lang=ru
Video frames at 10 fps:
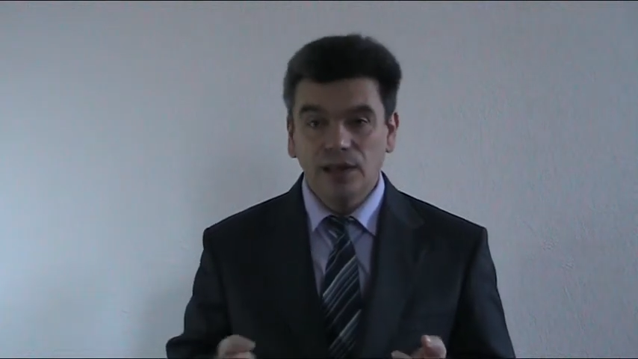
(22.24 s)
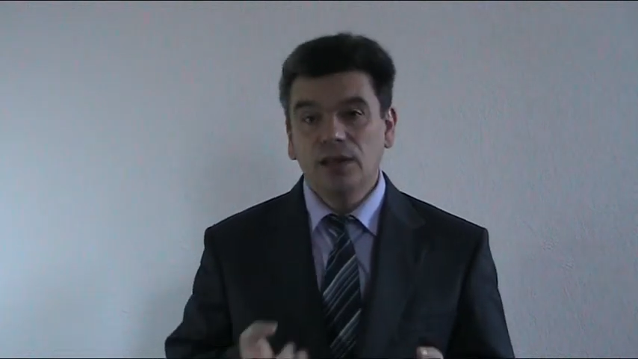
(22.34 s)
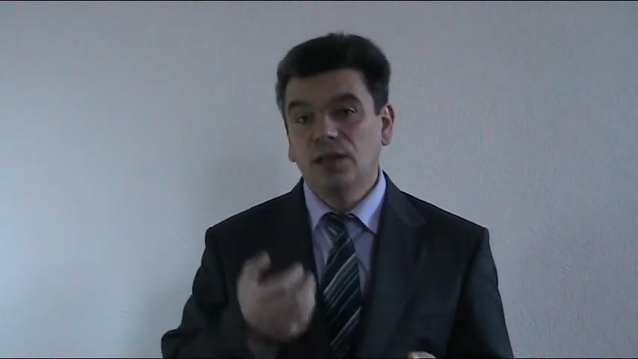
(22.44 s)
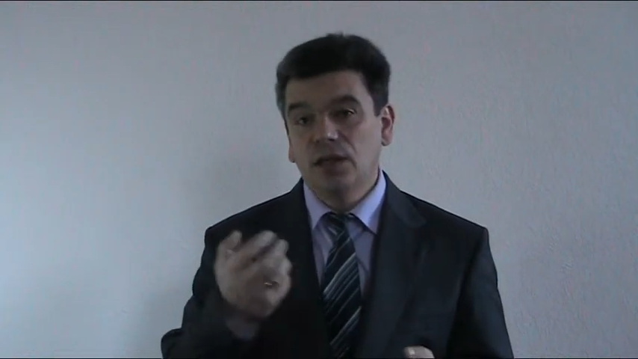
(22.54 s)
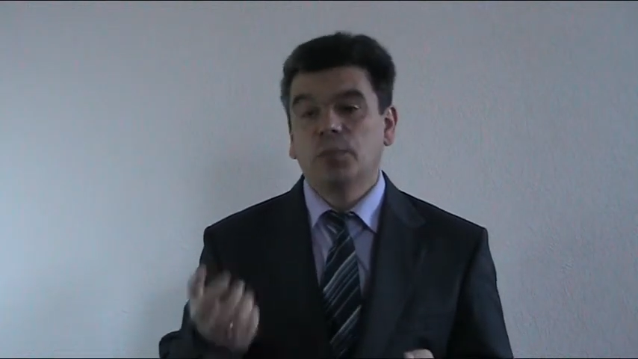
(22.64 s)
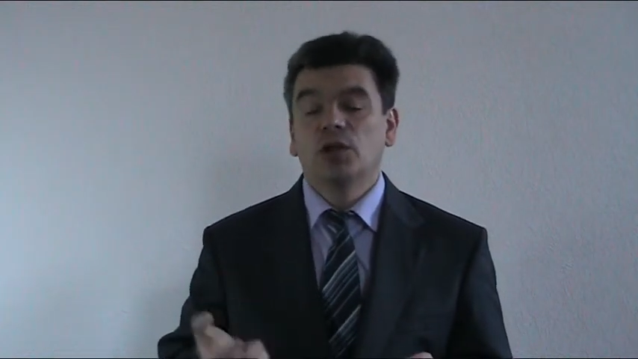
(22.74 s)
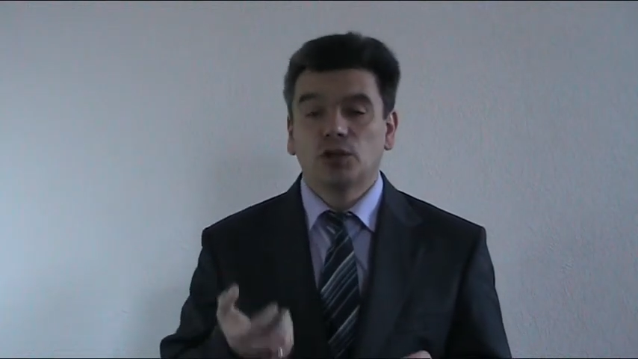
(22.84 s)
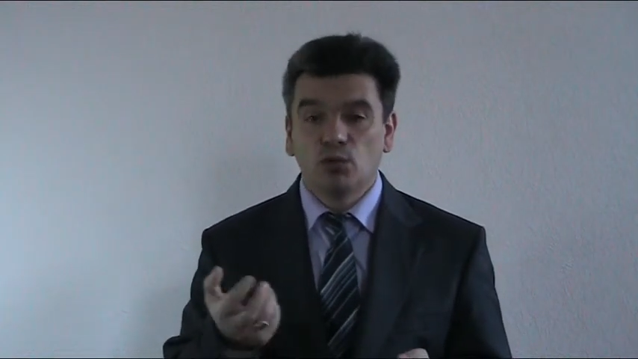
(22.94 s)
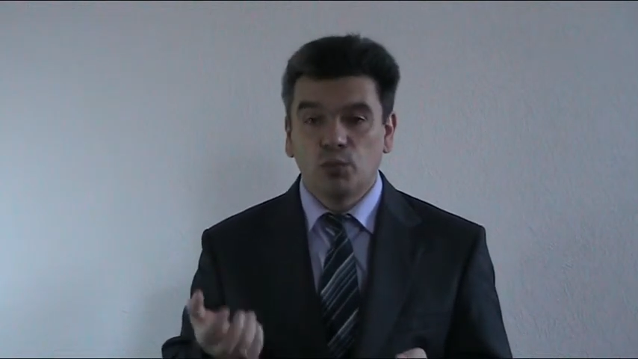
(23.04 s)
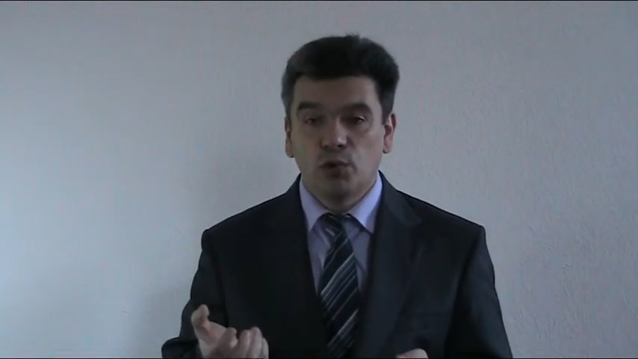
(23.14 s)
И идя по
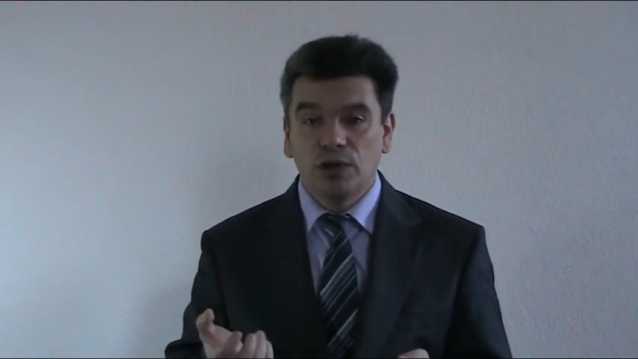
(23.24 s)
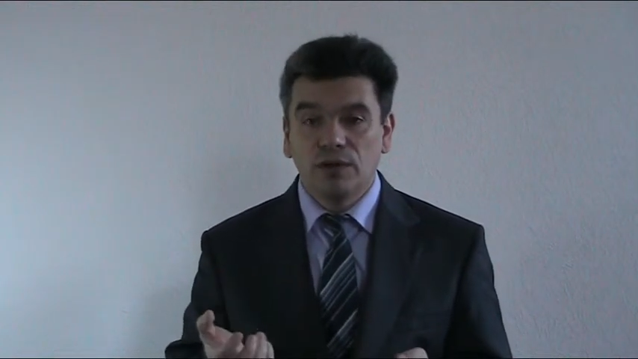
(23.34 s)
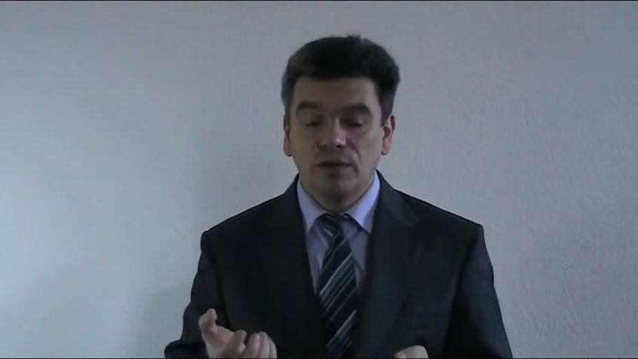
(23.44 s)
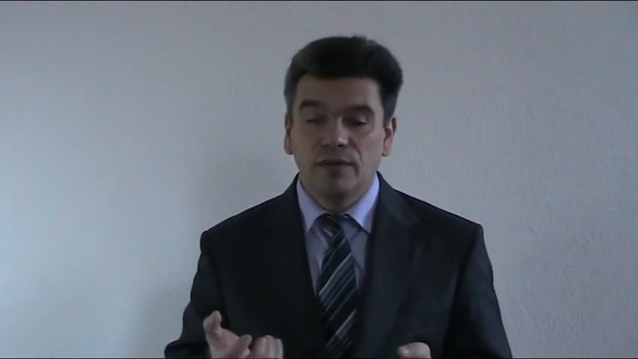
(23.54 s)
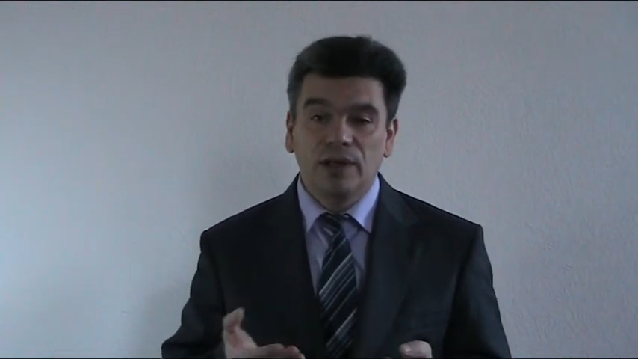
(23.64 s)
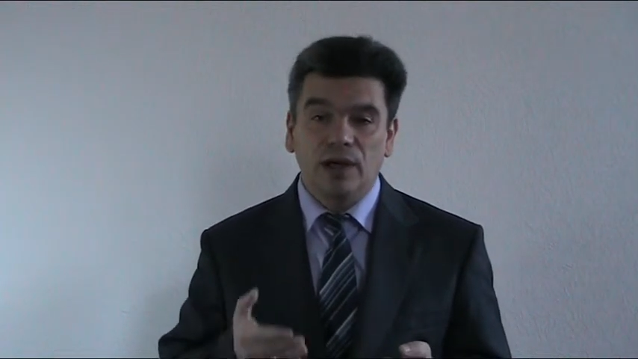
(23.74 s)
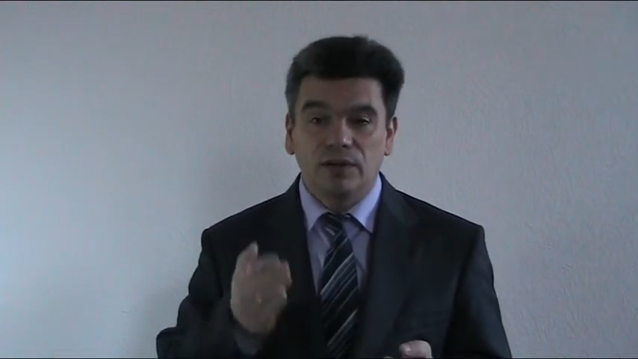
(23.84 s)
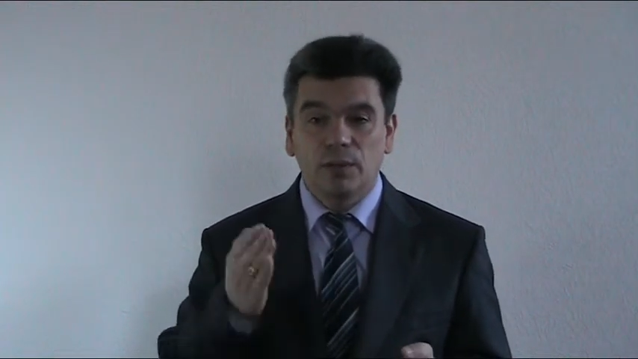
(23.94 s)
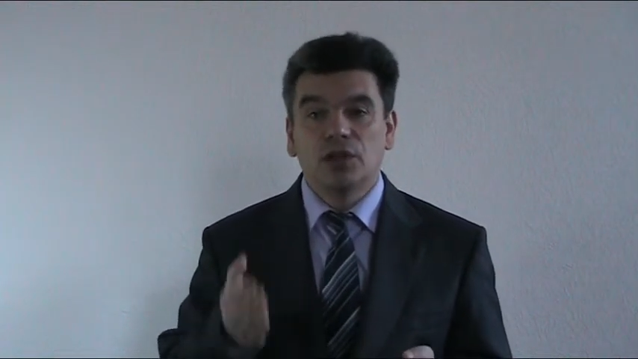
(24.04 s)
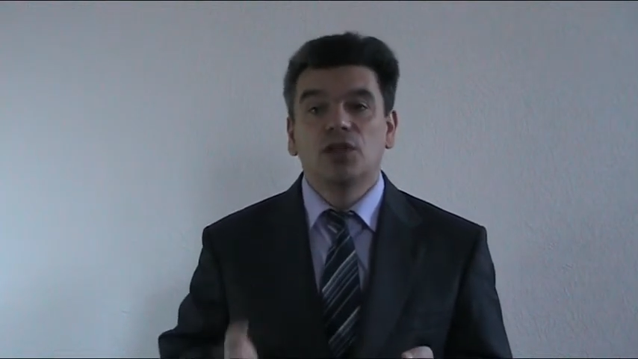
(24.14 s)
этому пути, вы
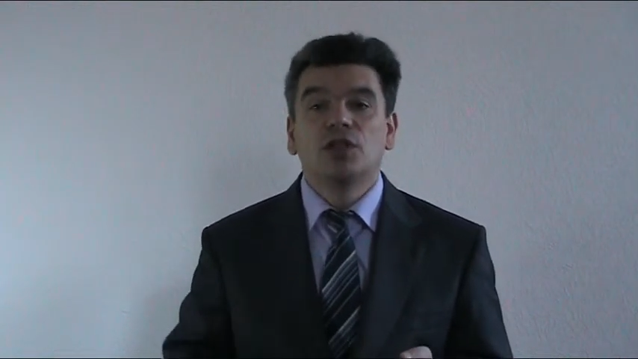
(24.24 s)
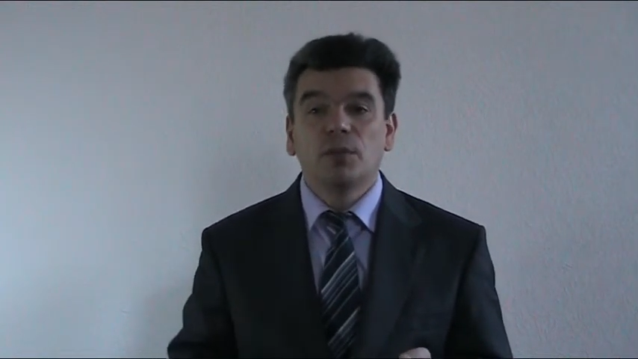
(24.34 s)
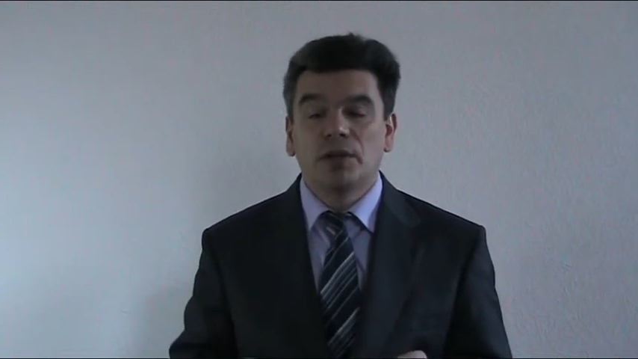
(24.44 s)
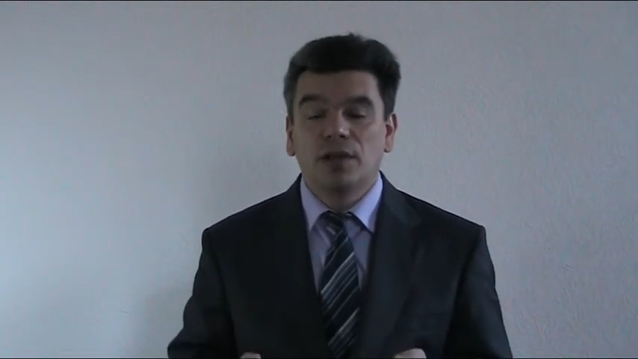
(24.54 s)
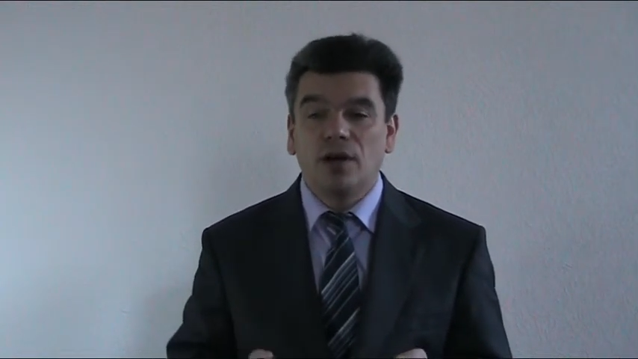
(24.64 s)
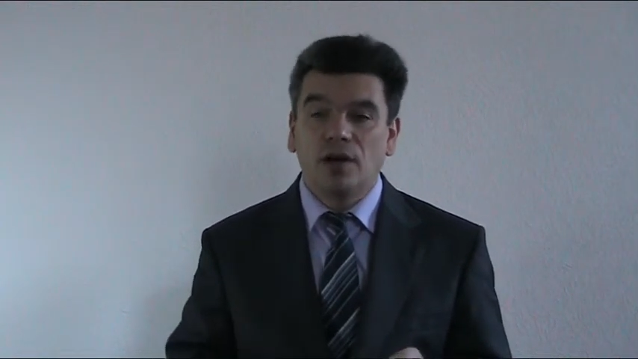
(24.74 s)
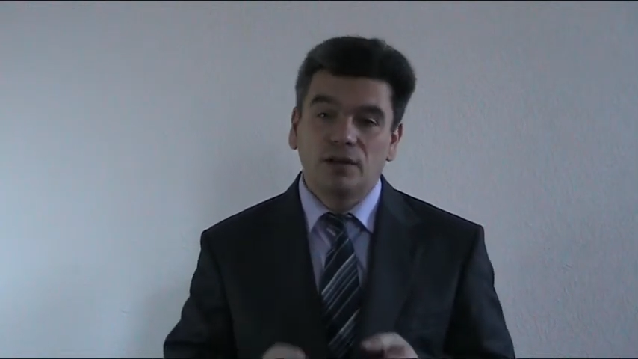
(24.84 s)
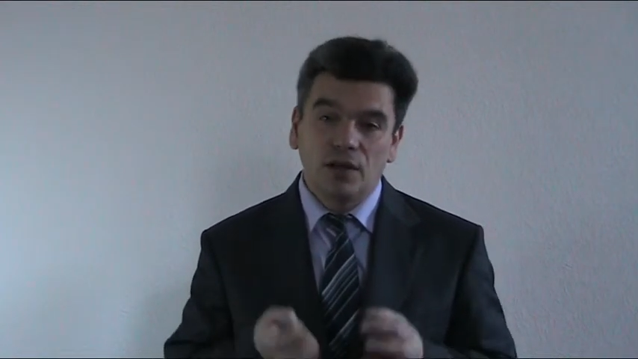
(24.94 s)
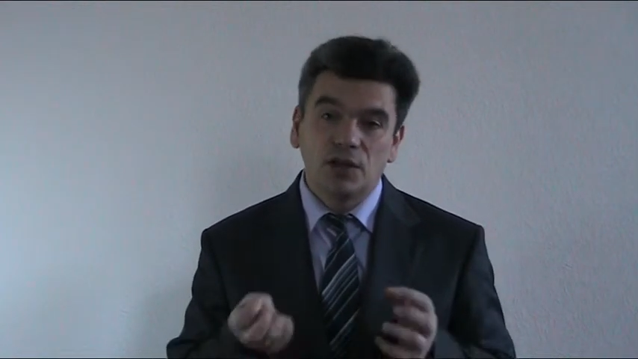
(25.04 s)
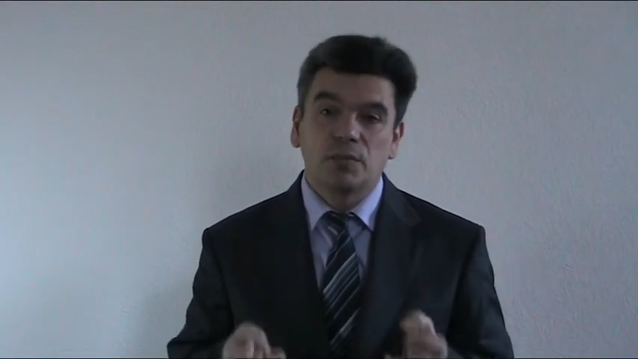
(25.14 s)
автоматически
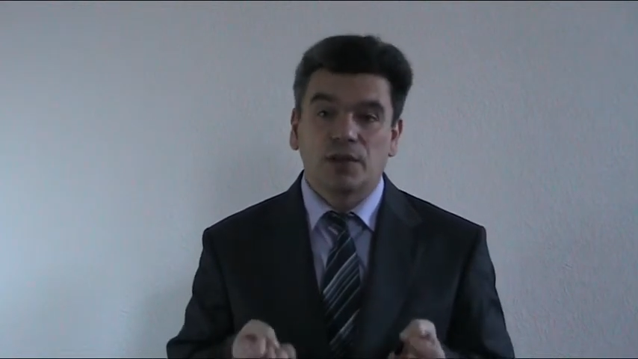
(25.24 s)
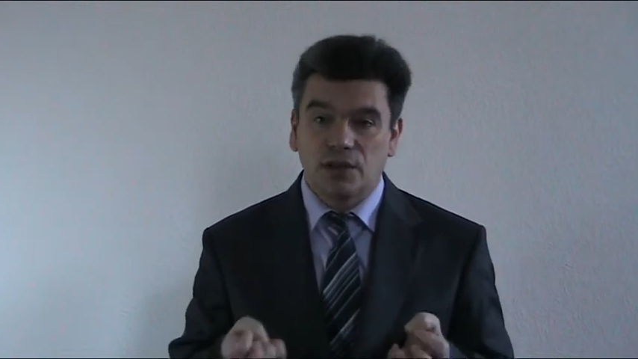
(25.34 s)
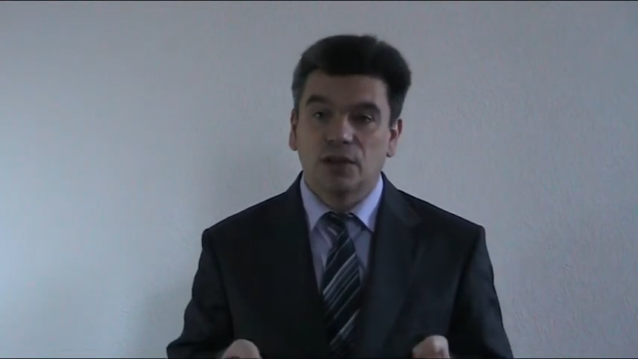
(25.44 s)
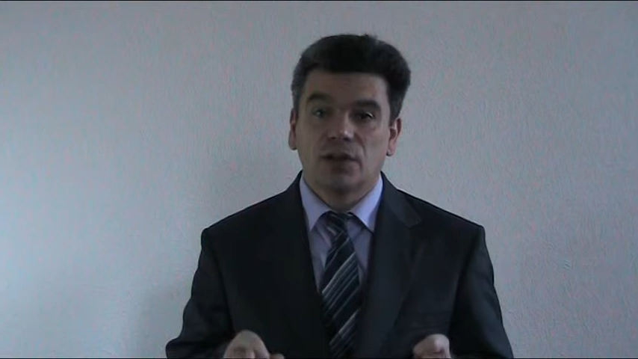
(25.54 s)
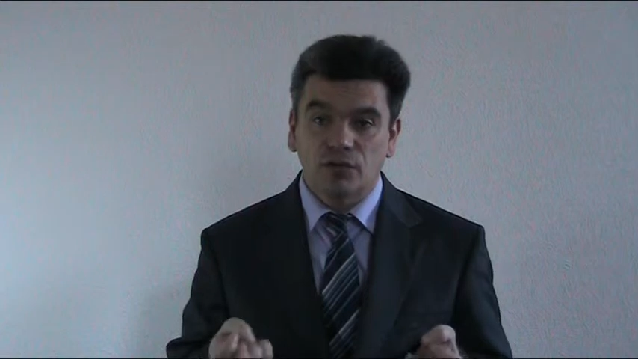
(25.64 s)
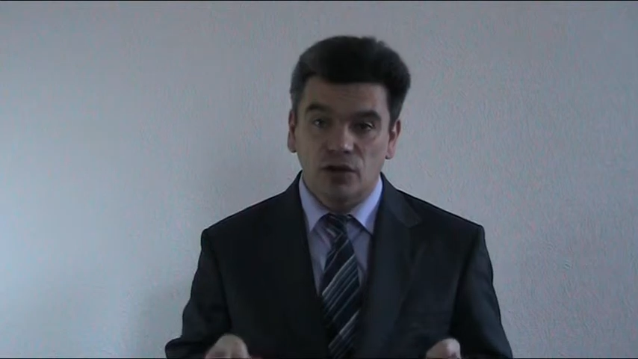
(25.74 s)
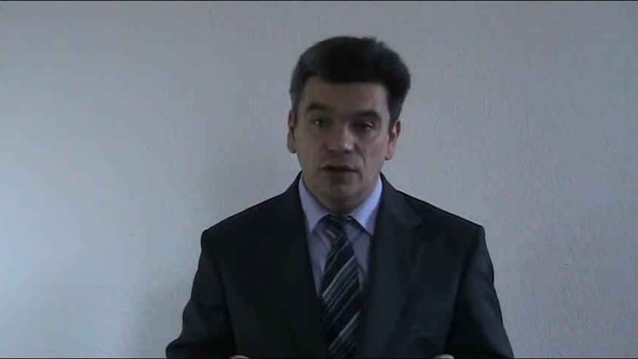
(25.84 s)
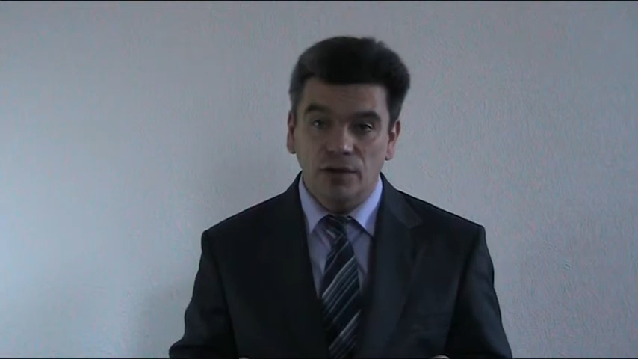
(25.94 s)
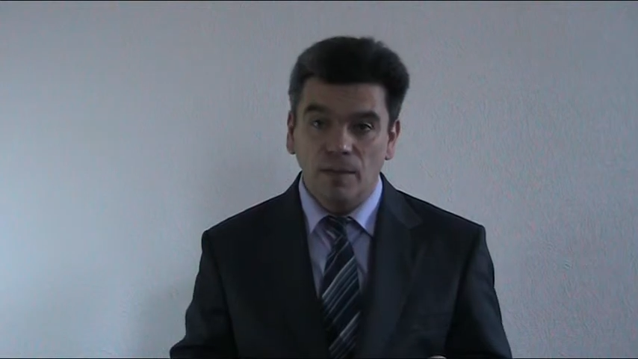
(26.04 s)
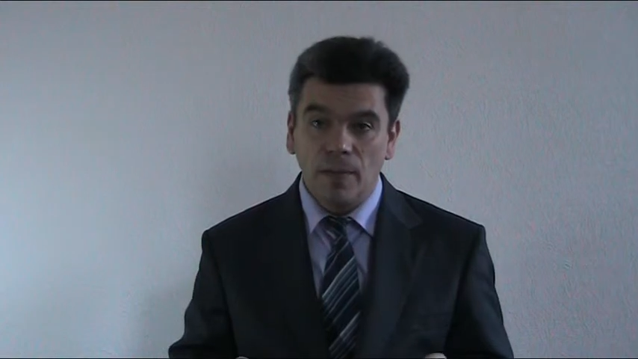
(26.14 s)
потеряли 30%
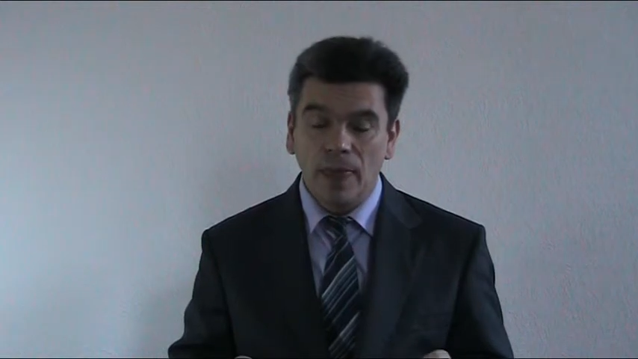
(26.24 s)
жизни.